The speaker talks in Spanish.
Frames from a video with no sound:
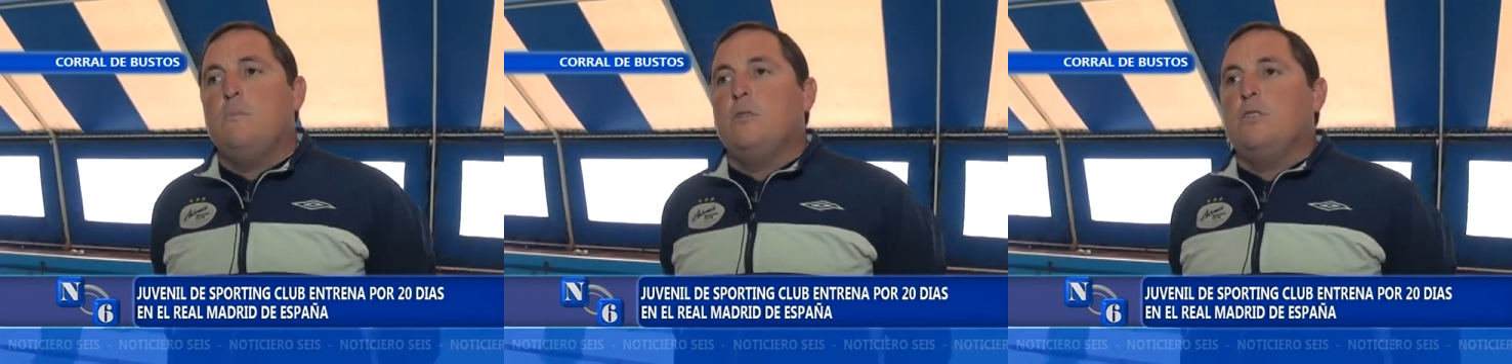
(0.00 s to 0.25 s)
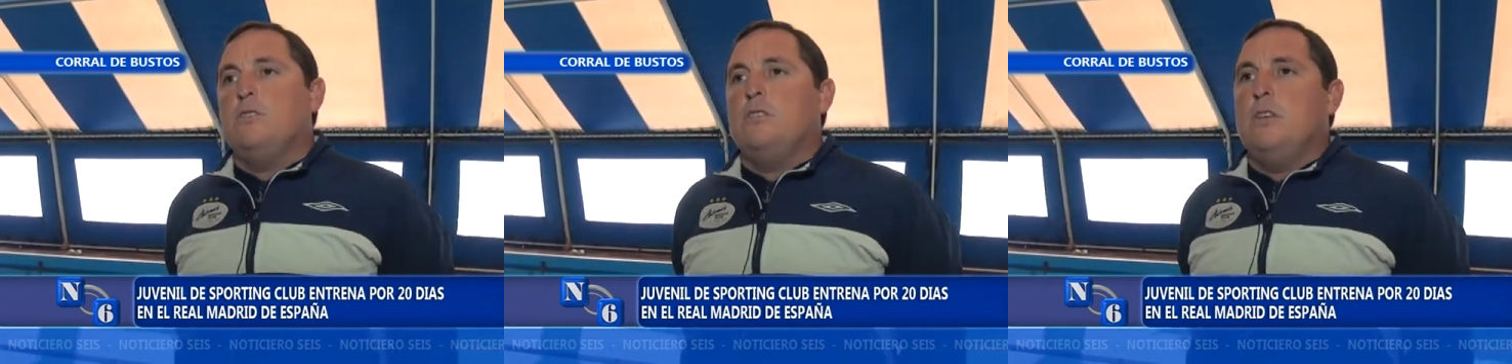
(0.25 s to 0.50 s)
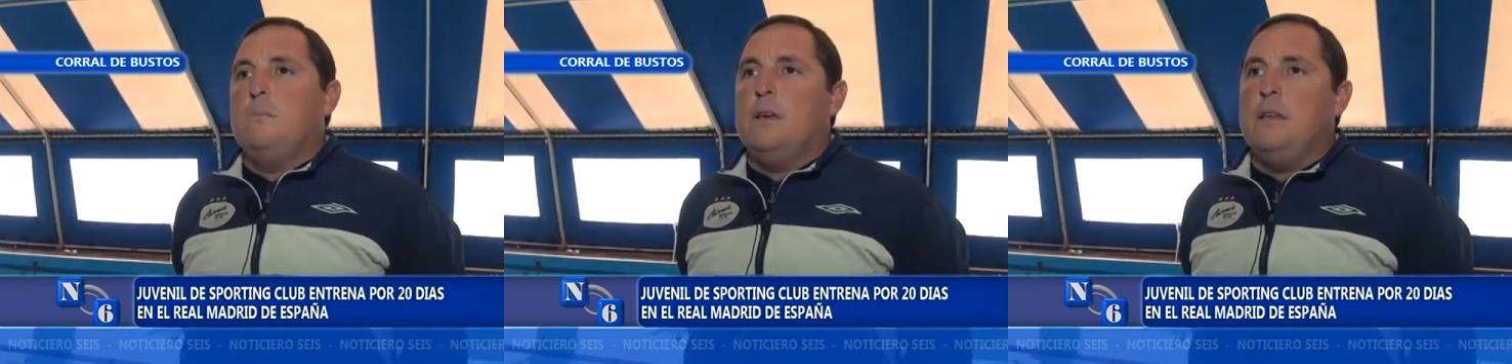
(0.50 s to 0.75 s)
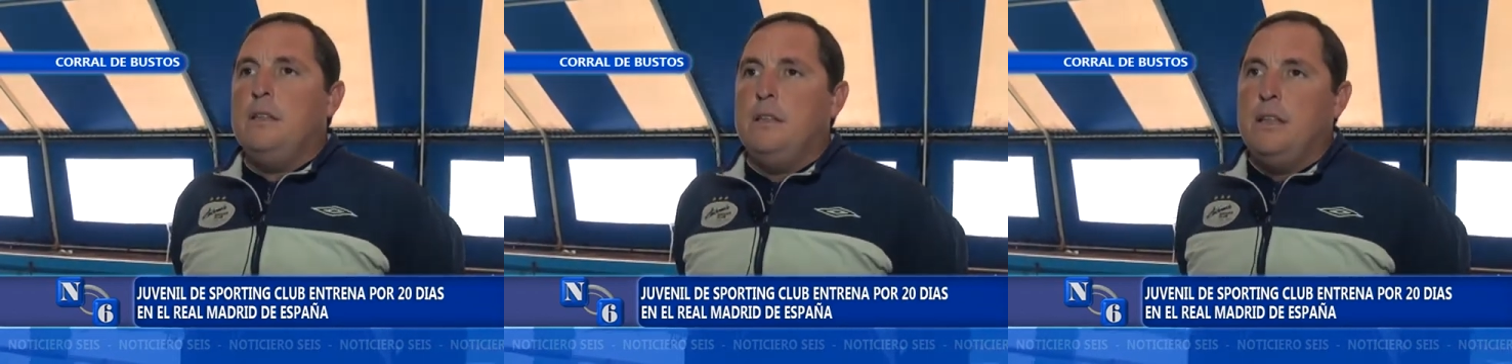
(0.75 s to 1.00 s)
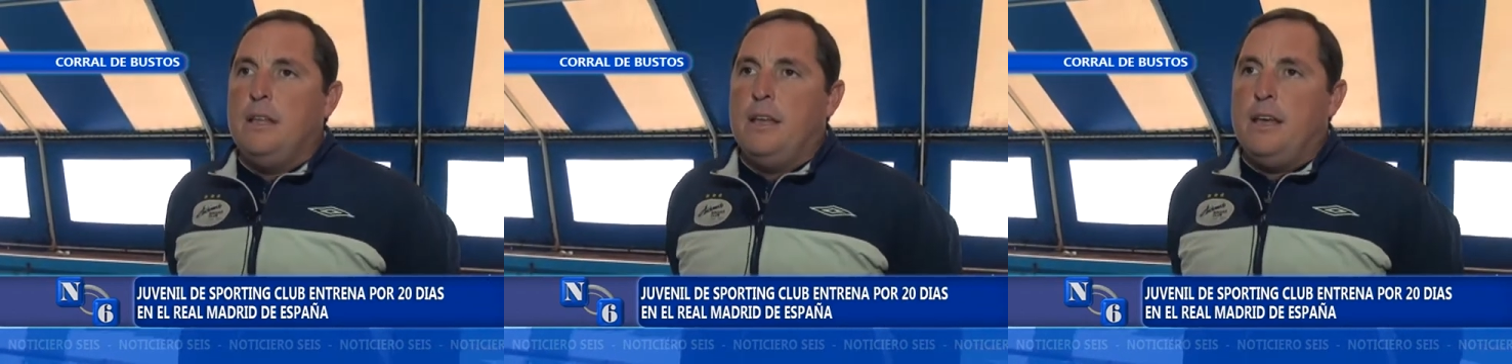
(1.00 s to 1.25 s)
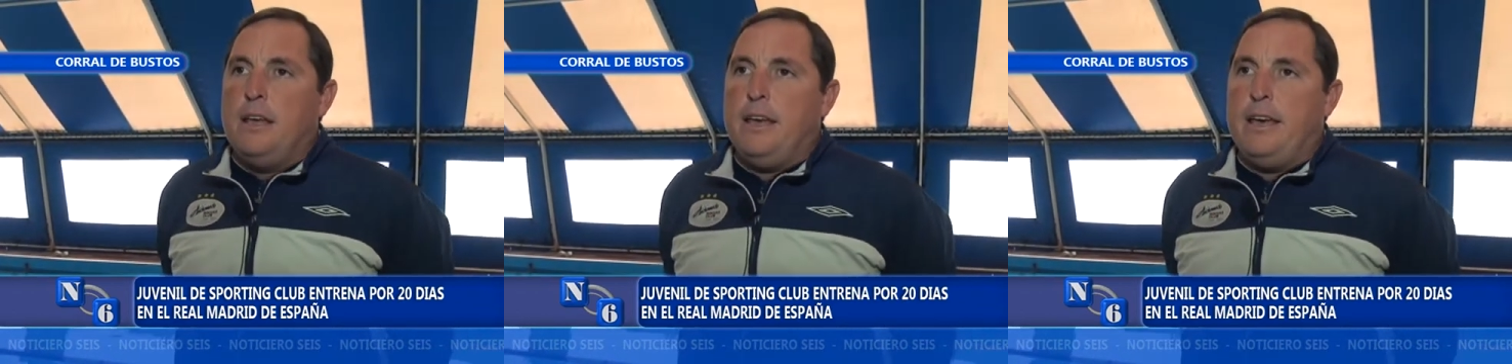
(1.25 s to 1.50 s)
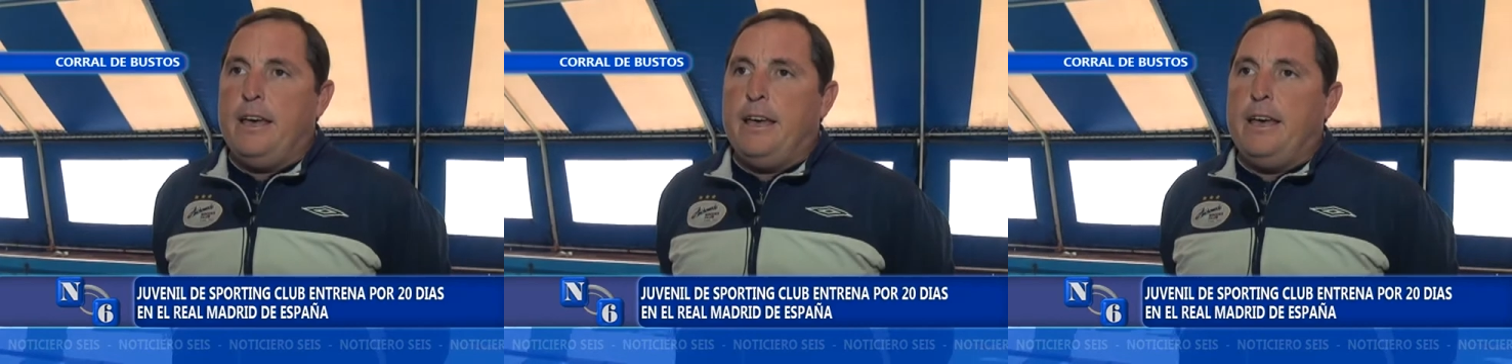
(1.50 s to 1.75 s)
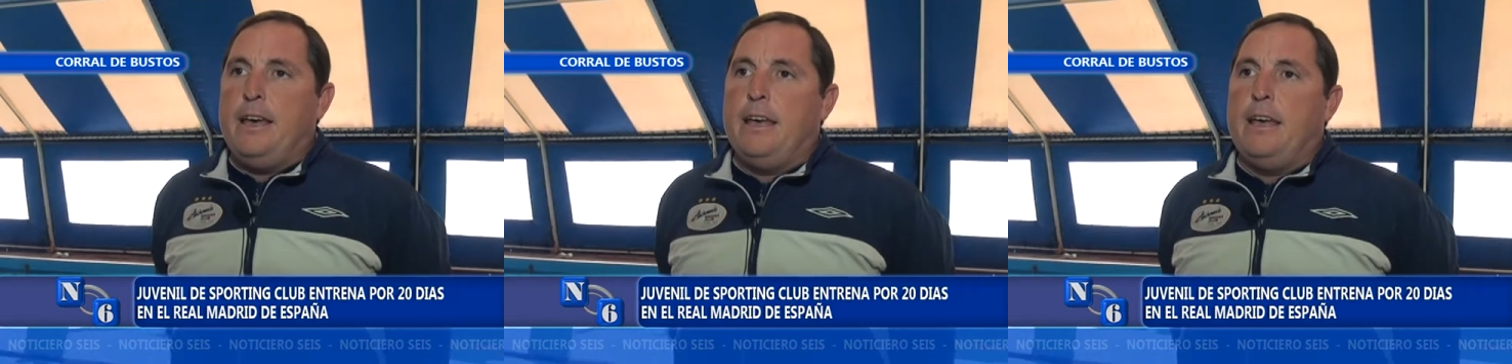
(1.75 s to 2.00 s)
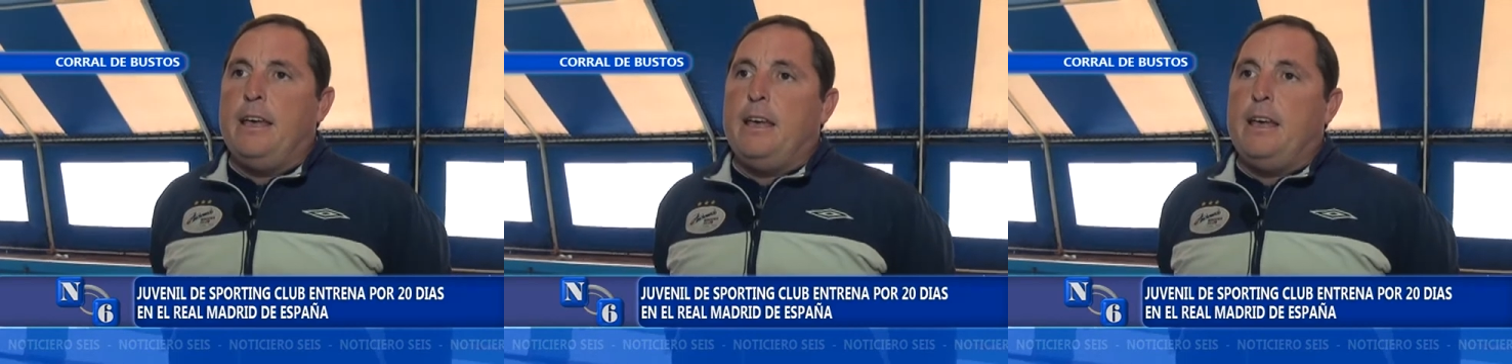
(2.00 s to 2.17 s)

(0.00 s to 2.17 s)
el Potro Cime, eh,